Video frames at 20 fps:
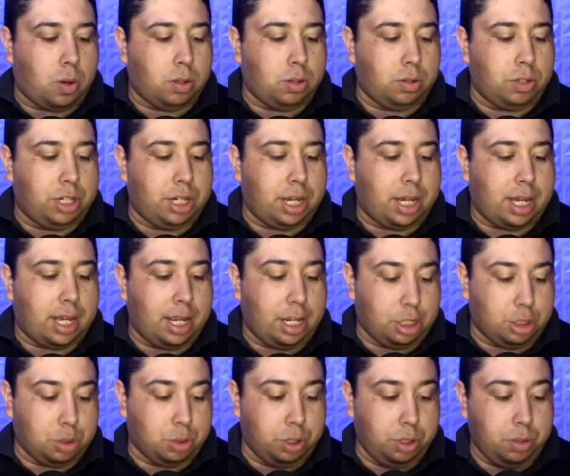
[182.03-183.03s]
no dia
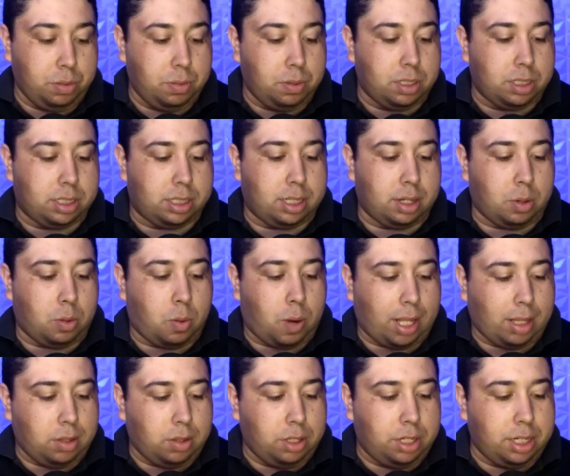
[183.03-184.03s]
em junho, são
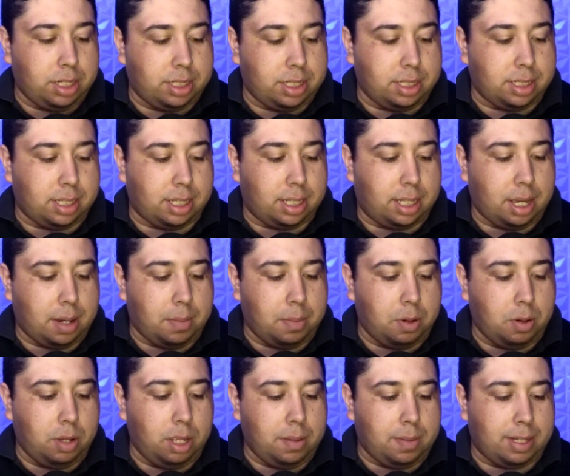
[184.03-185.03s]
quatro dias em
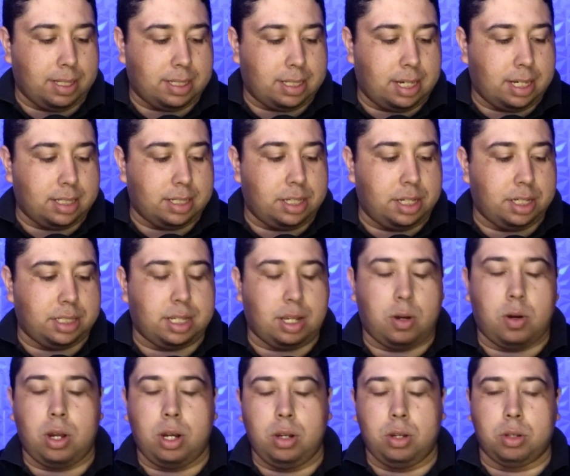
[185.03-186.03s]
setembro e mais três dias
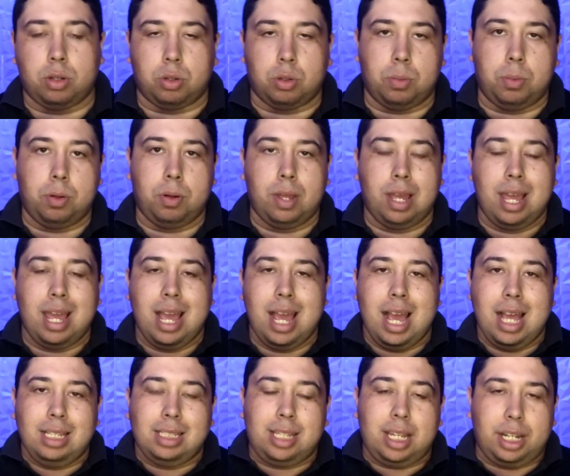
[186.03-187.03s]
agora em outubro.
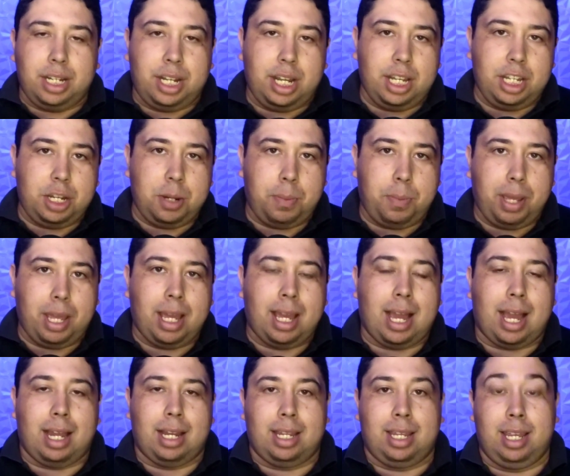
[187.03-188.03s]
Se a gente
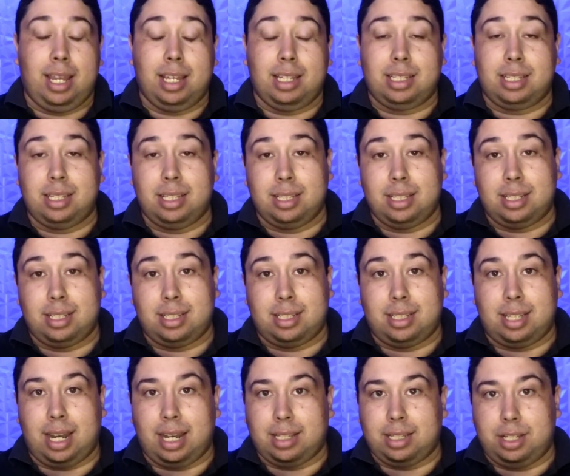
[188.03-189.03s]
pegar que esses
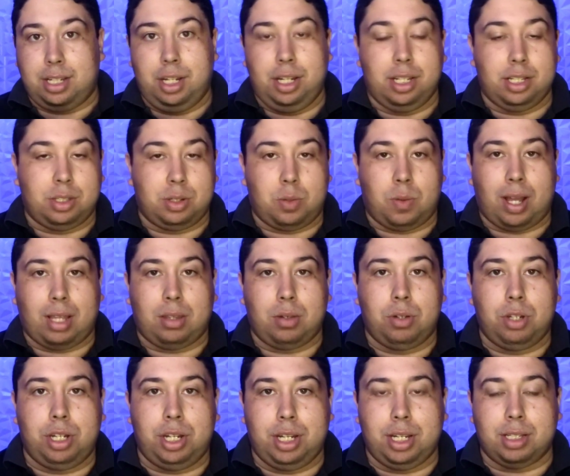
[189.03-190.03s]
três dias,
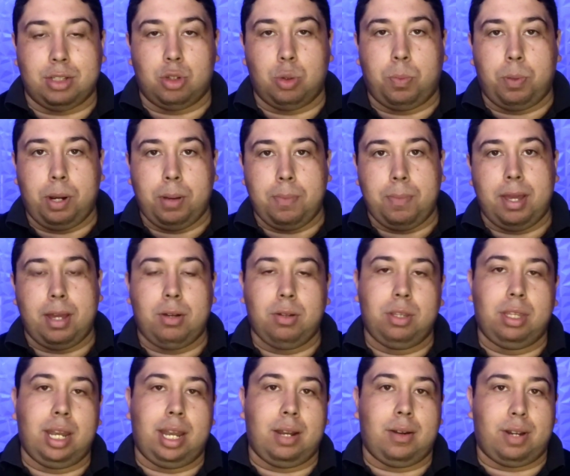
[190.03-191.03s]
quatro dias, o primeiro
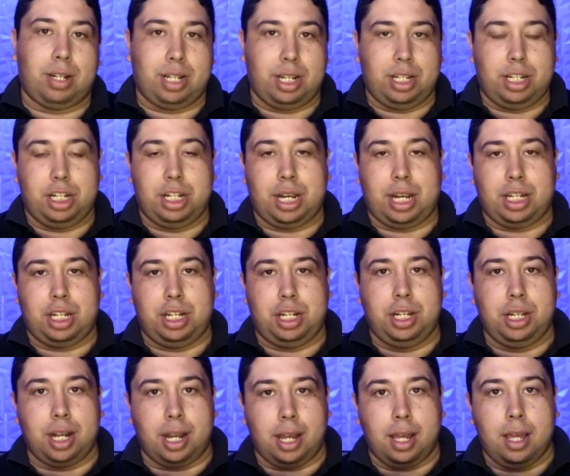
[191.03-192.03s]
treino a gente já
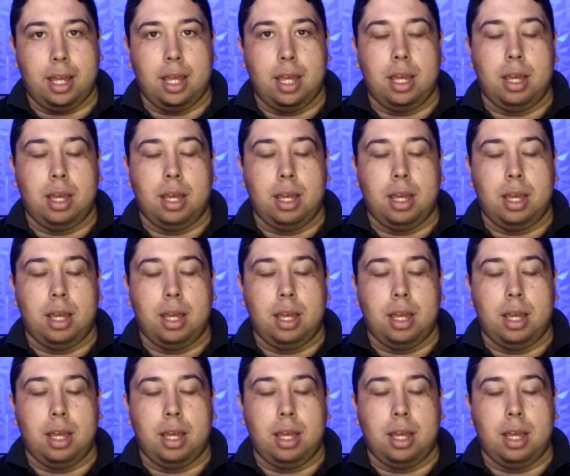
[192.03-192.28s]
tira,